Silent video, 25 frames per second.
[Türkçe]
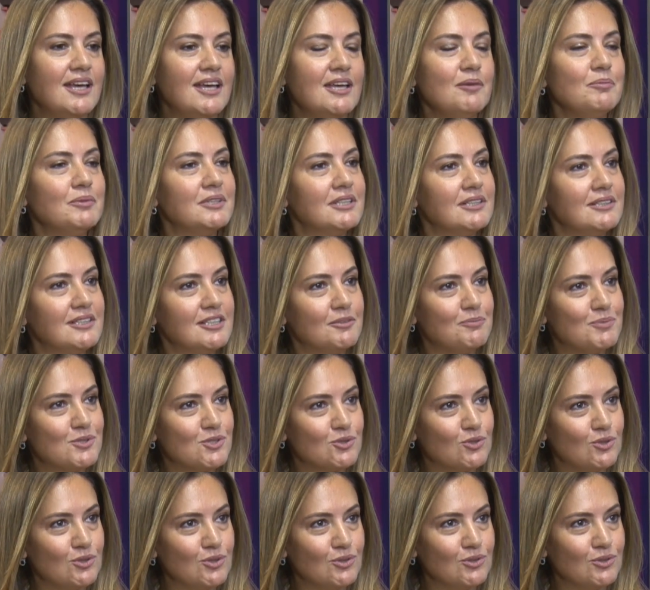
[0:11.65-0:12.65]
Hem klinik
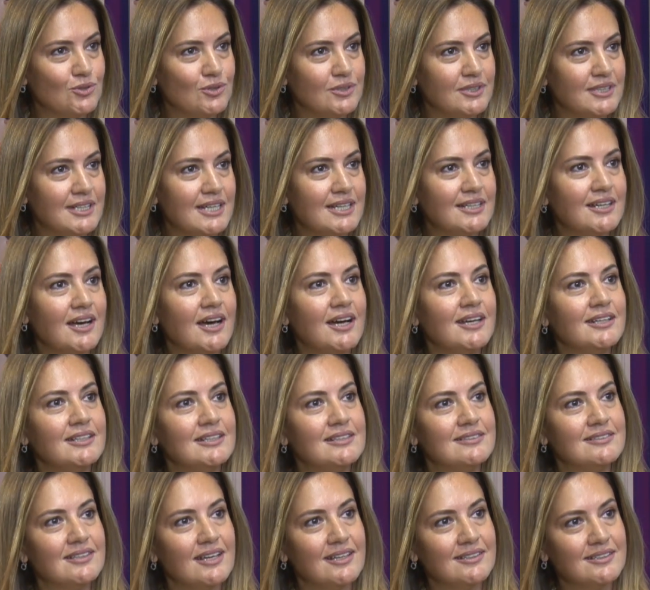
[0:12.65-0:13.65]
psikolog olarak
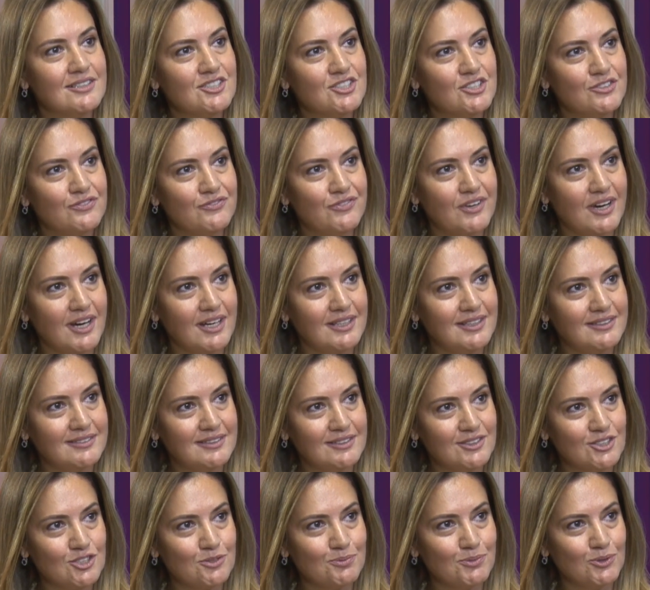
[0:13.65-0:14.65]
ayrıyeten de çift ve aile
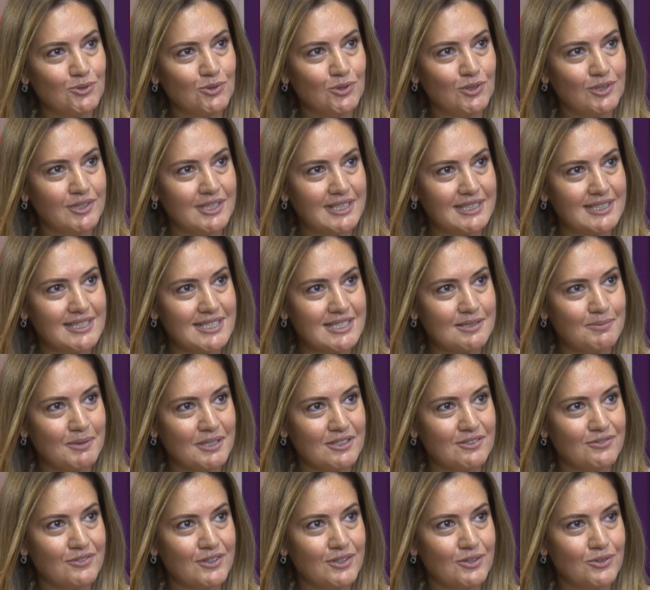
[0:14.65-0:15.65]
danışmanı olarak
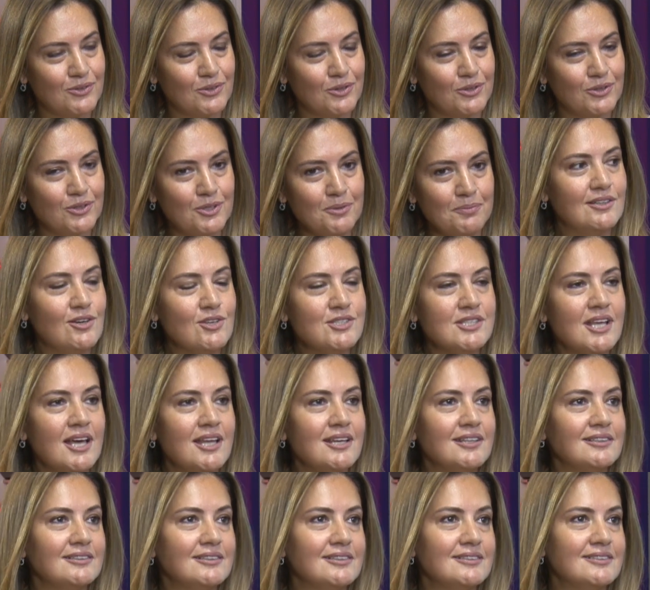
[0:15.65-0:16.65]
hizmet veriyorum.
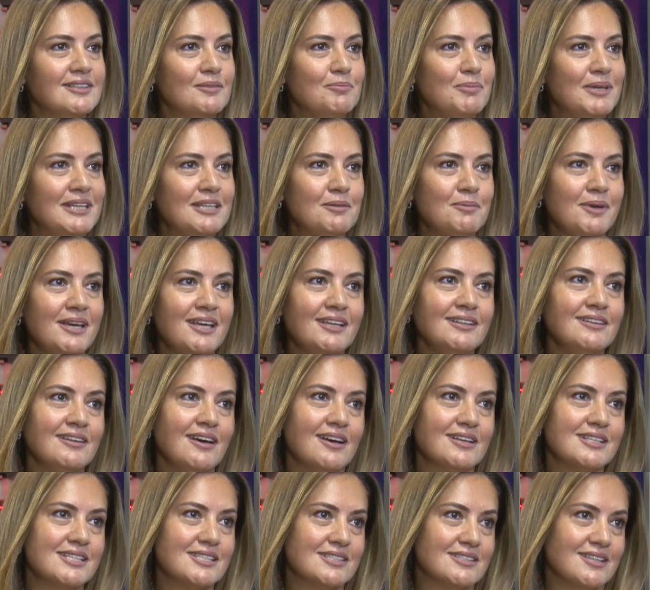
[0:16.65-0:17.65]
Özellikle de benim en
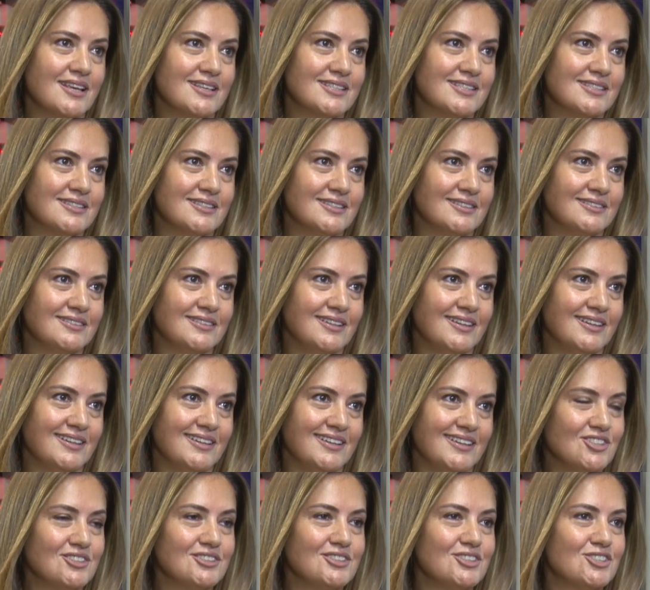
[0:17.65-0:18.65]

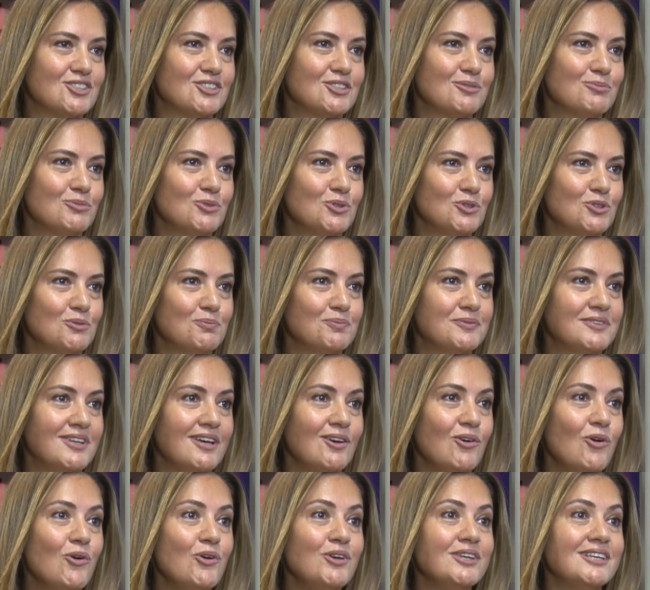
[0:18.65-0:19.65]
hassaslıkta e, çalıştığım
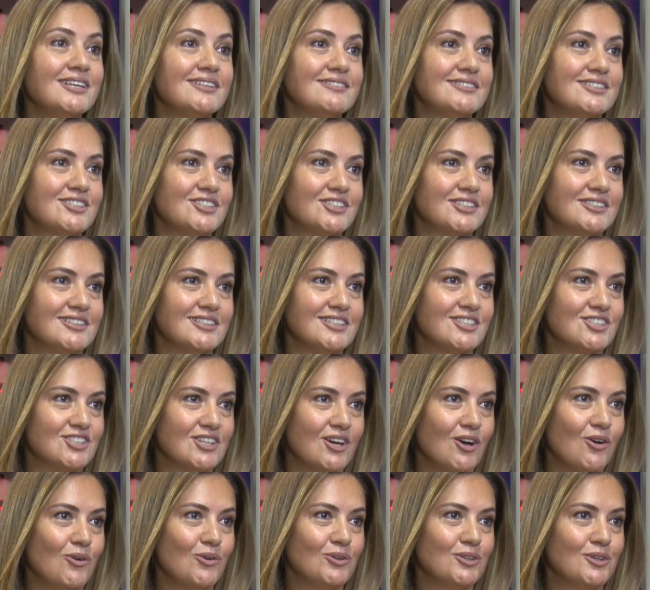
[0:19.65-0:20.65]
grupta ön yetişkinlik
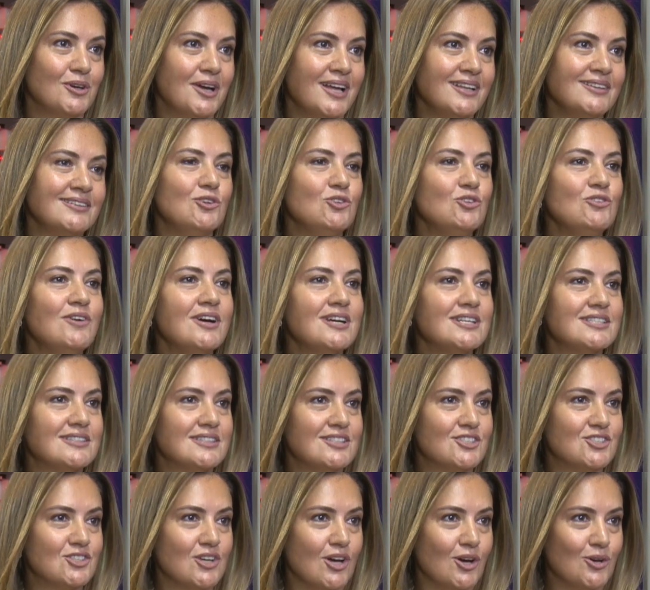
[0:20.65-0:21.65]
çağı olan
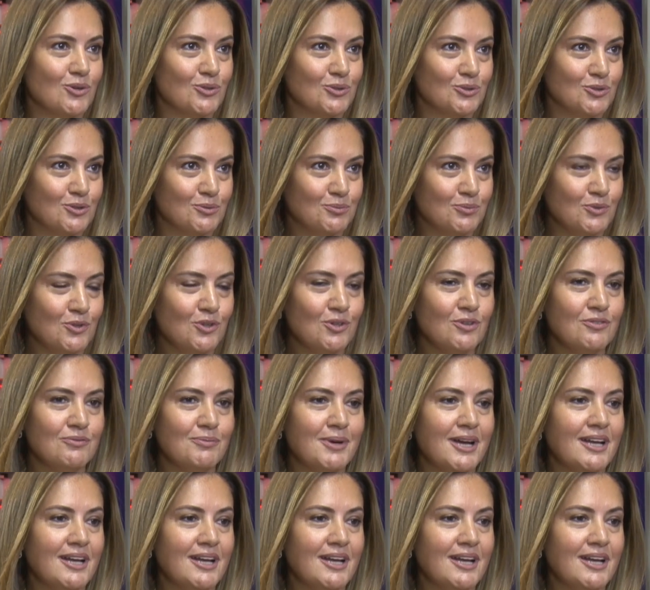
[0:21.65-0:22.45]
üniversite çağı grubu.